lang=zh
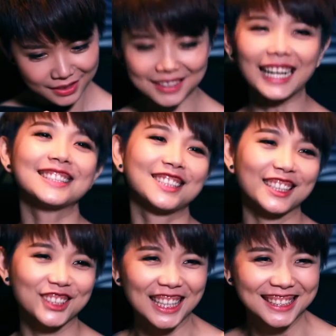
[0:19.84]
三
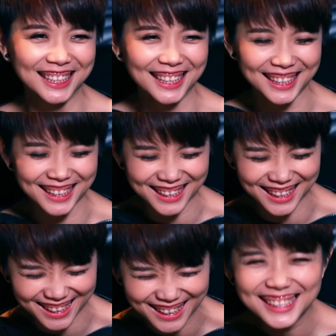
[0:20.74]
张专辑，
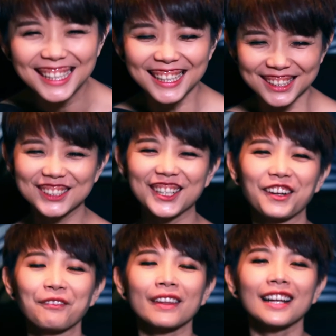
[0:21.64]

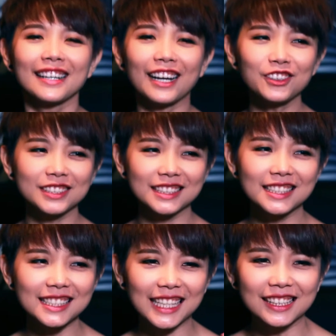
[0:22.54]
对。然后其
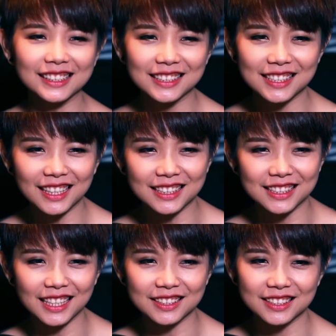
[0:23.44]
实相隔上一
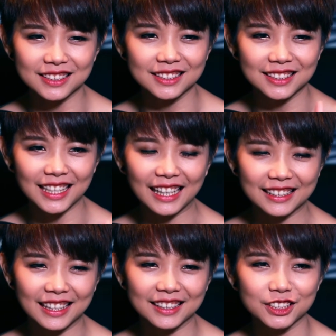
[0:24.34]
张是
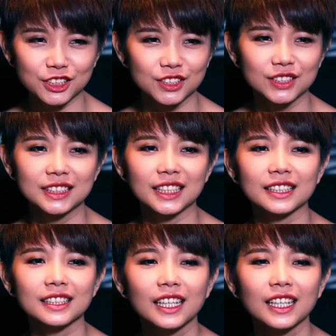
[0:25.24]
两年的时间，